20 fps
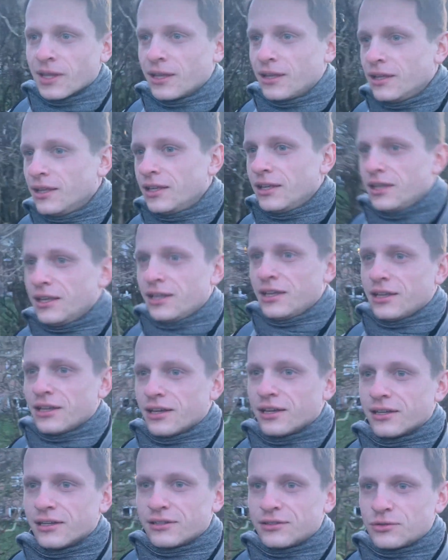I
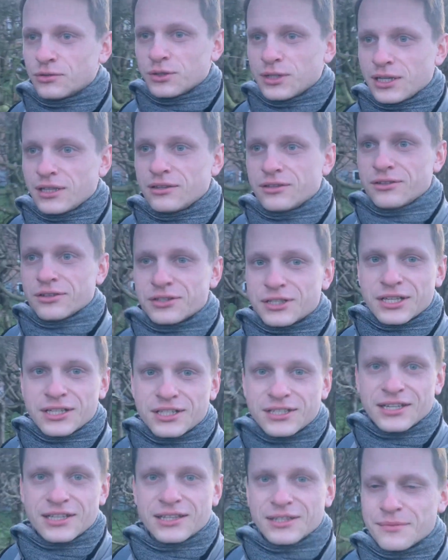tutaj dosyć
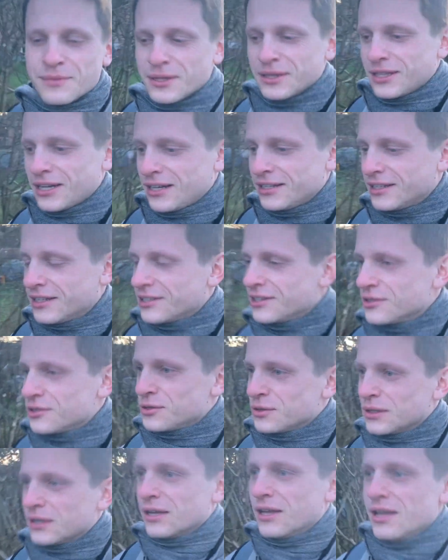sentymentalnie się
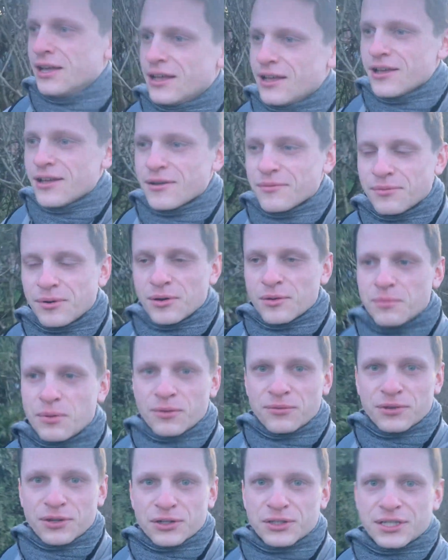czuję po
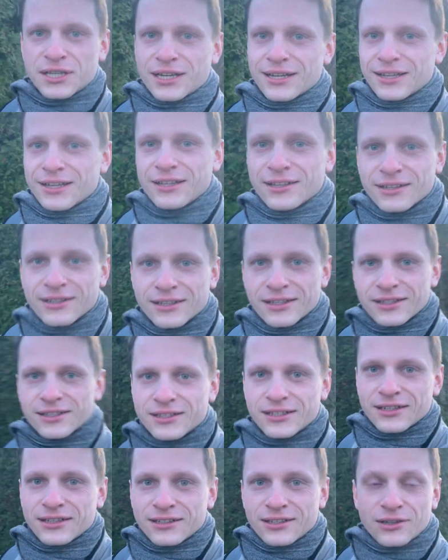powrocie. E,
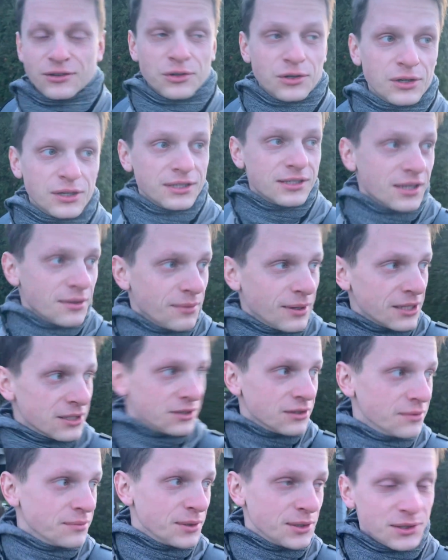te, te okolice
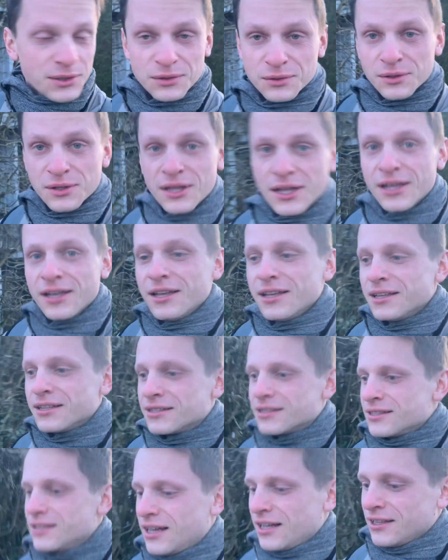bardzo mi są
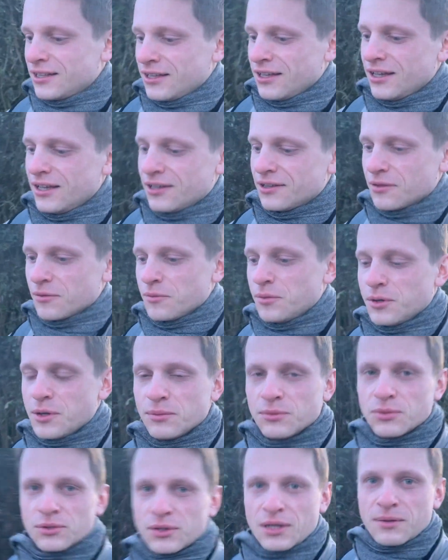znane.
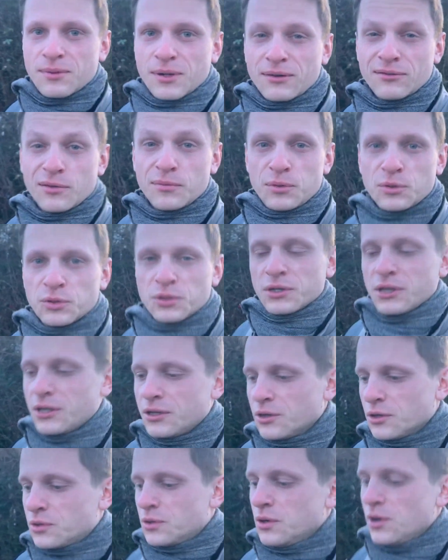Byłem tutaj prawie półtorej
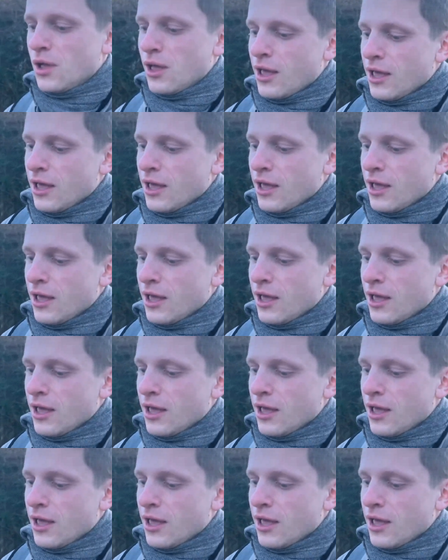roku.